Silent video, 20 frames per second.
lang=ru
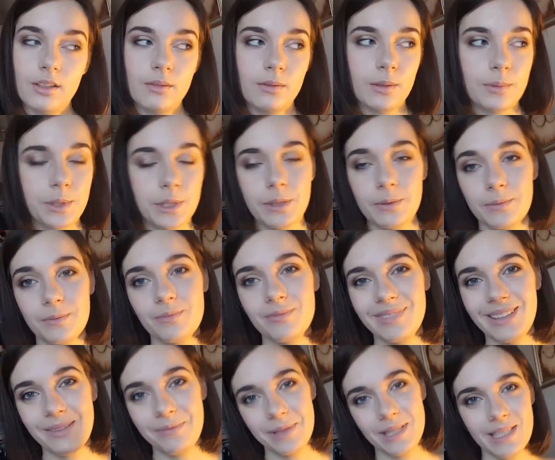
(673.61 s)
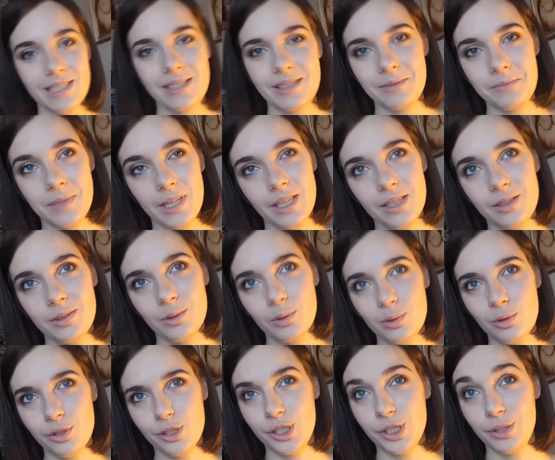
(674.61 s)
В общем, я пока снимаю, тут
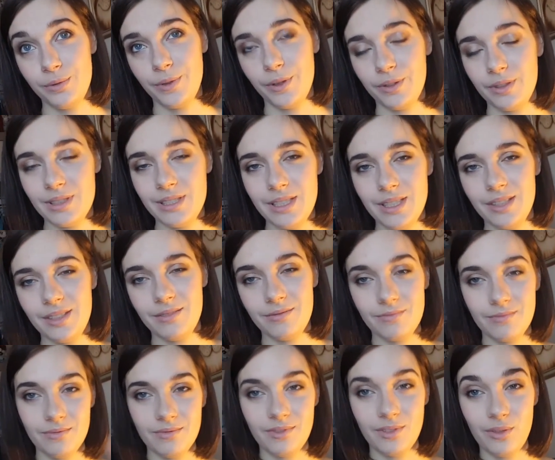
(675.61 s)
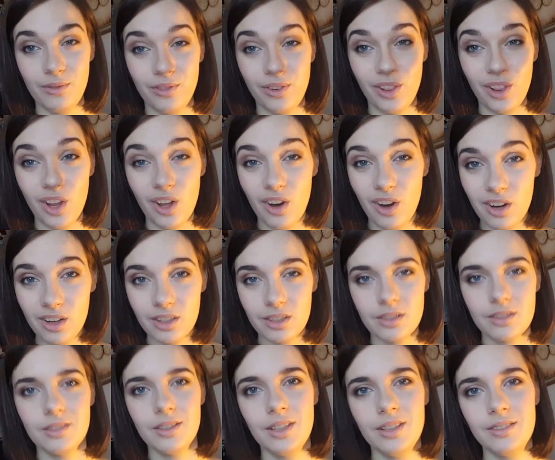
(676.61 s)
уже четвертый день влог,
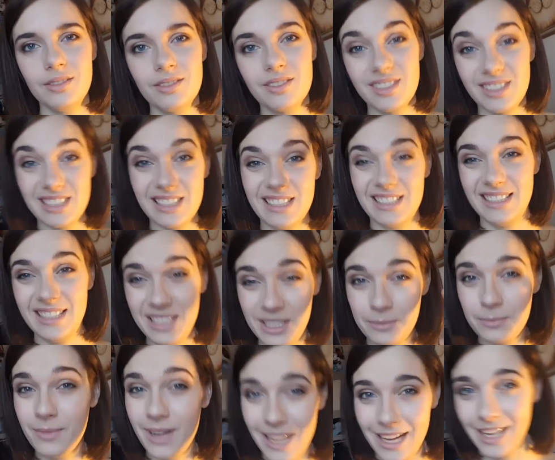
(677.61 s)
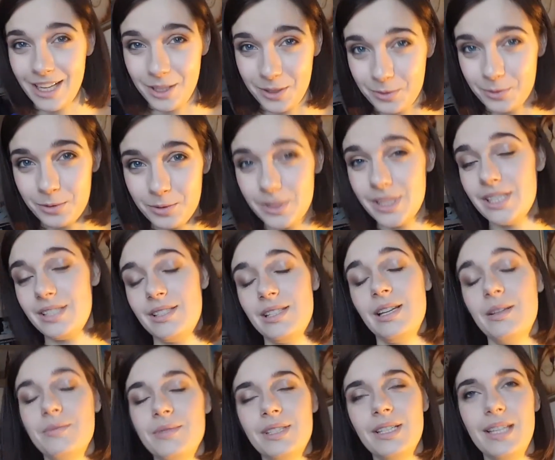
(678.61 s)
снимаю. На
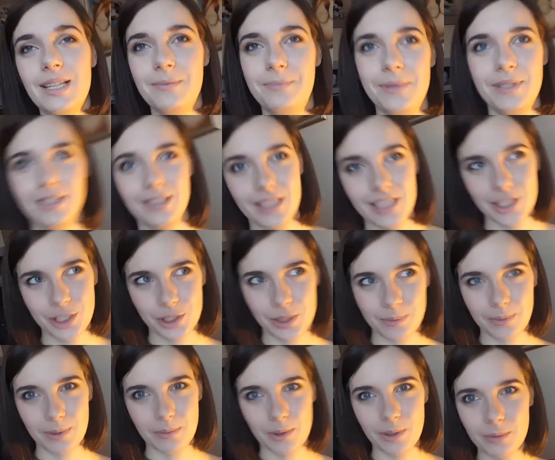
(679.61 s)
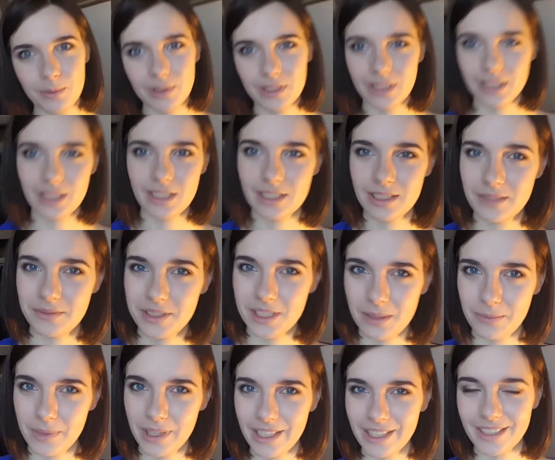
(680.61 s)
самом деле я поняла, что, по-моему, это не
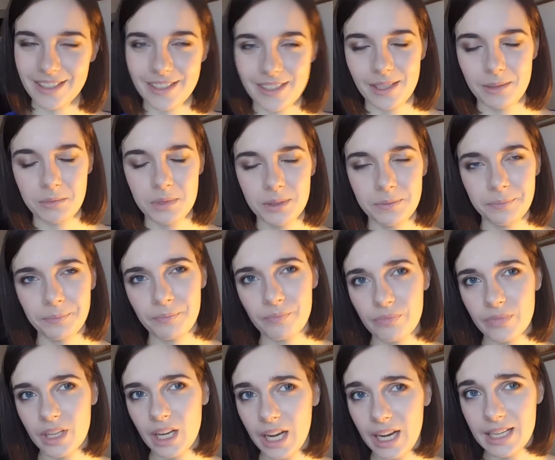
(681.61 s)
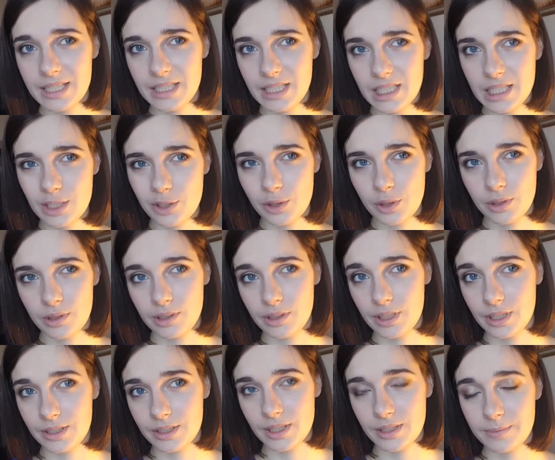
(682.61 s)
совсем моя тема. Ходить и что-то
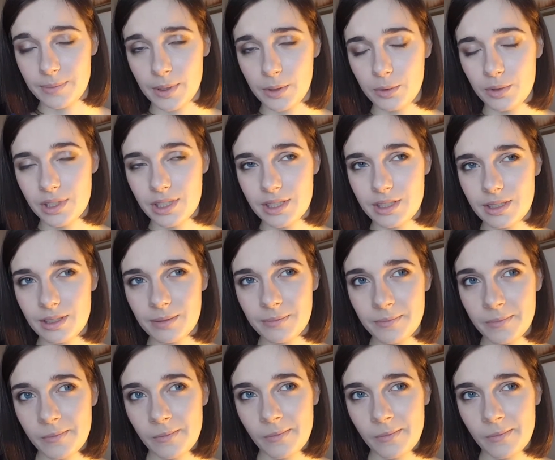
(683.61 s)
трындеть по улице.